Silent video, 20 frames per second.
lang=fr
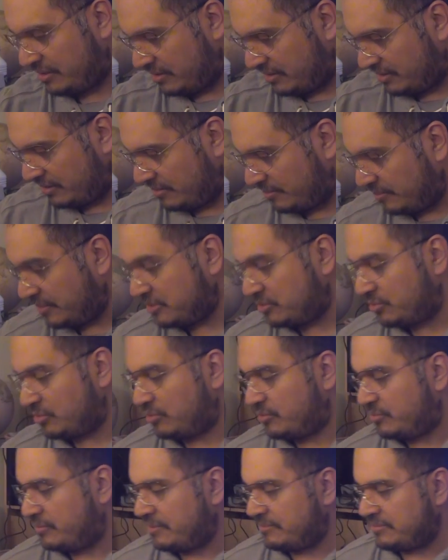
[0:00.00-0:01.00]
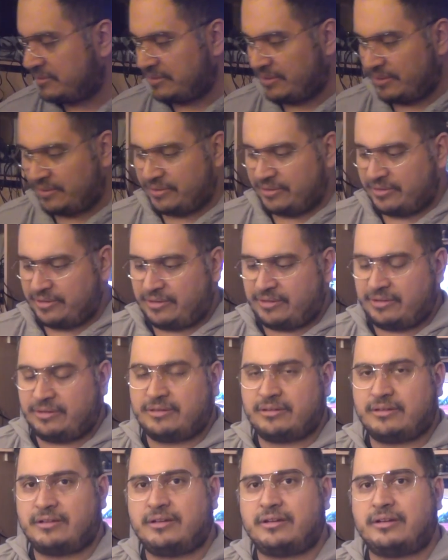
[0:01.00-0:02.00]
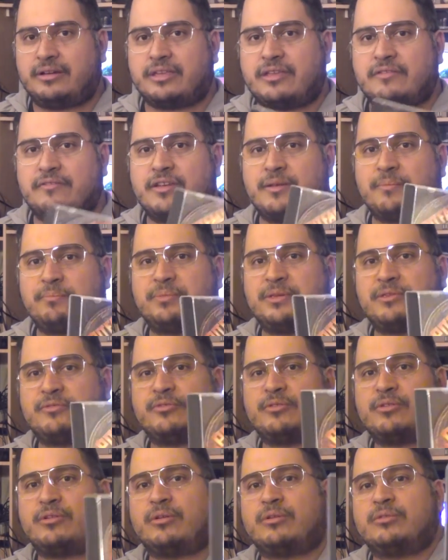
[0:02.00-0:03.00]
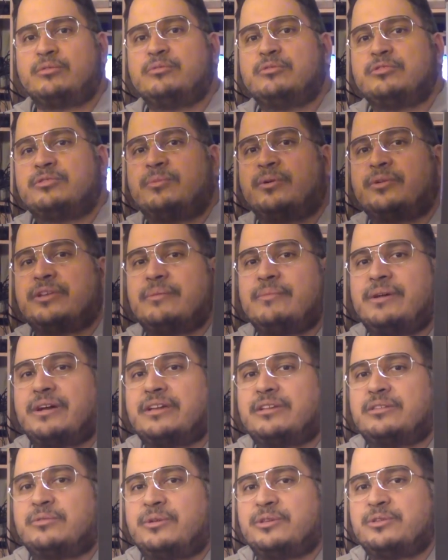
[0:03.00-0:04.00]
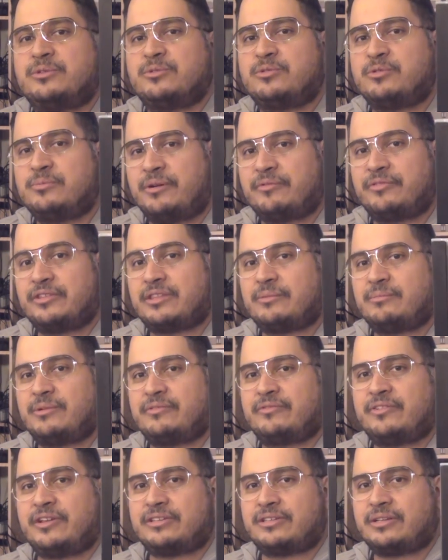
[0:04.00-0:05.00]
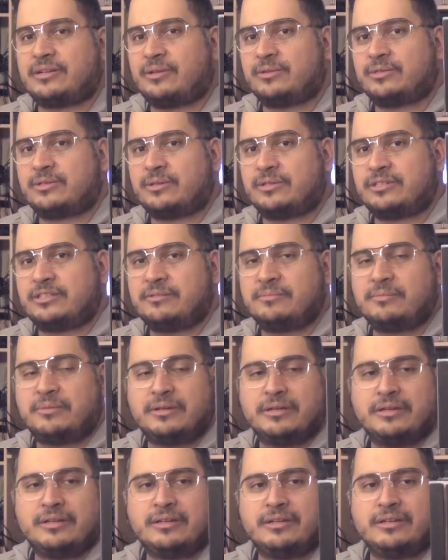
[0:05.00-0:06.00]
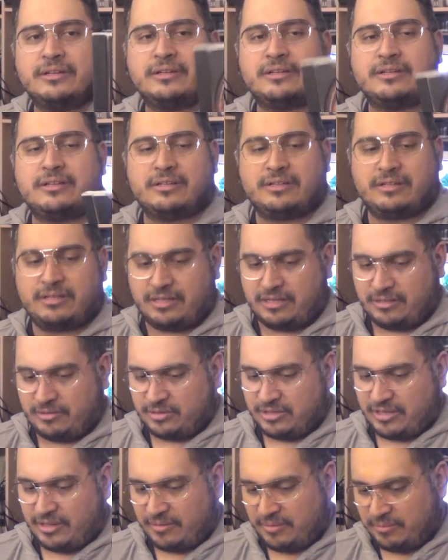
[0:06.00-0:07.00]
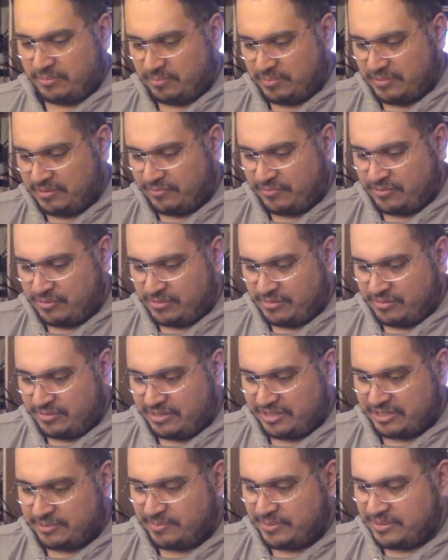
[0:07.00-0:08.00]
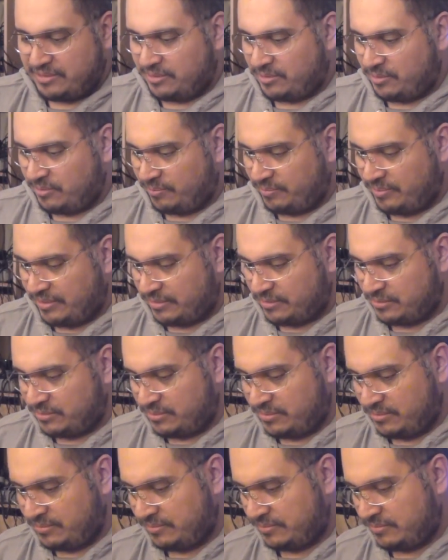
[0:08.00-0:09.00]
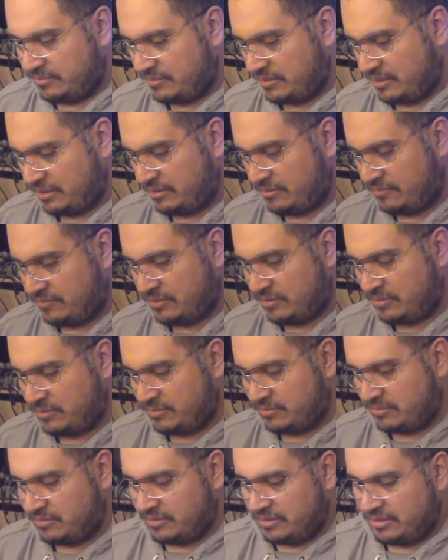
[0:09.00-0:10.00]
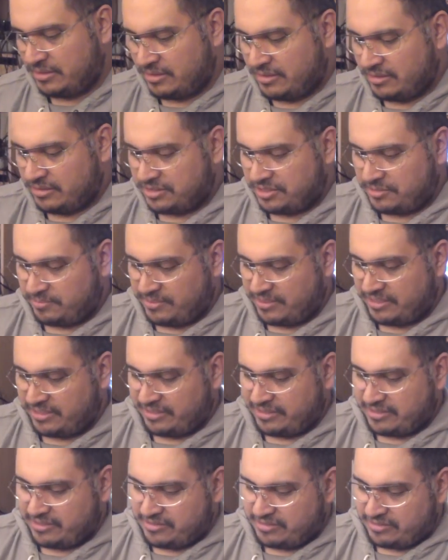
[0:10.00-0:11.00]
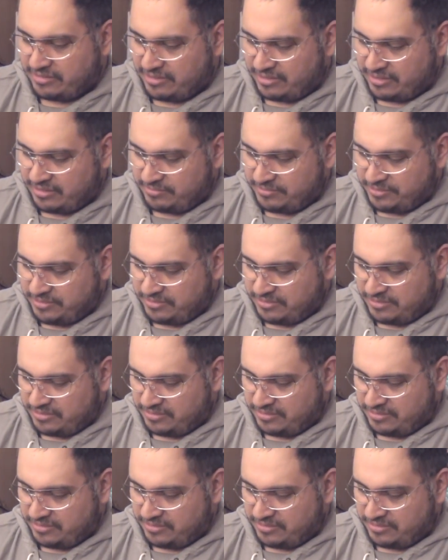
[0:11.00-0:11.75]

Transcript: euh, bah, sur le même stand, euh, il y avait un Pitfall en loose. Bon, il y a marqué 3 euros, mais en fait, elle me l'a fait à 50 centimes. Hein, c'est un Pitfall, l'expédition perdue d'Activision. J'ai pas regardé l'état, mais